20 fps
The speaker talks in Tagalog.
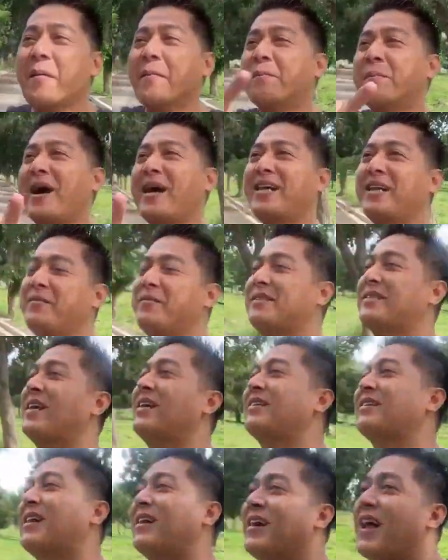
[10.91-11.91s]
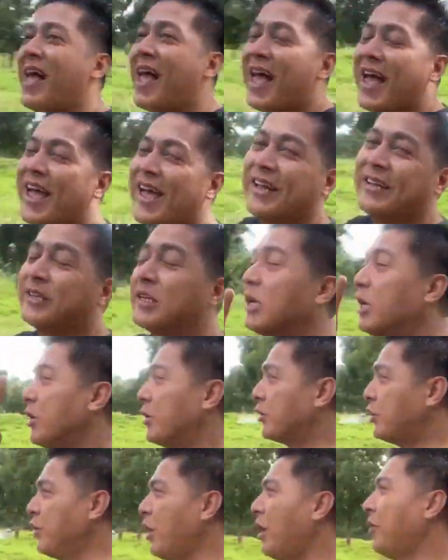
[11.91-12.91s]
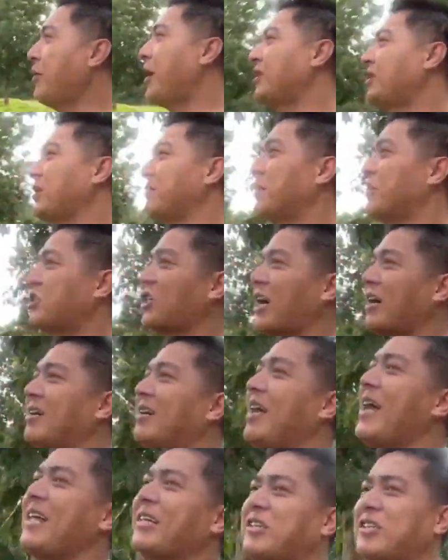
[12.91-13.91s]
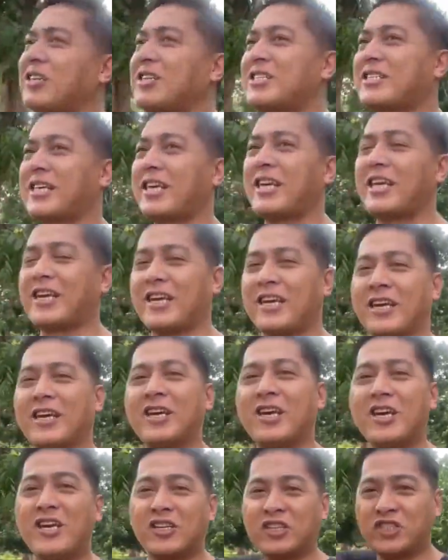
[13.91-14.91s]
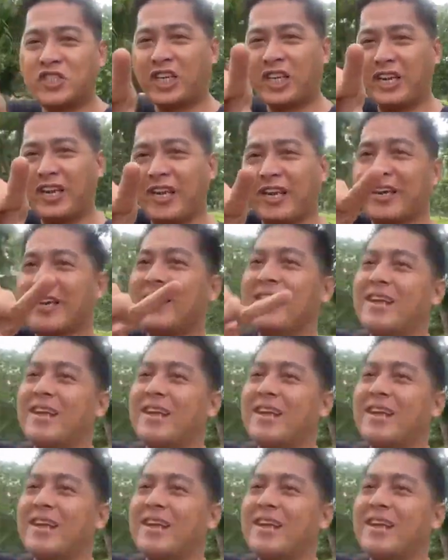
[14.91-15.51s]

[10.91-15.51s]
My name is Edgar and you are watching my channel Edgar's Key G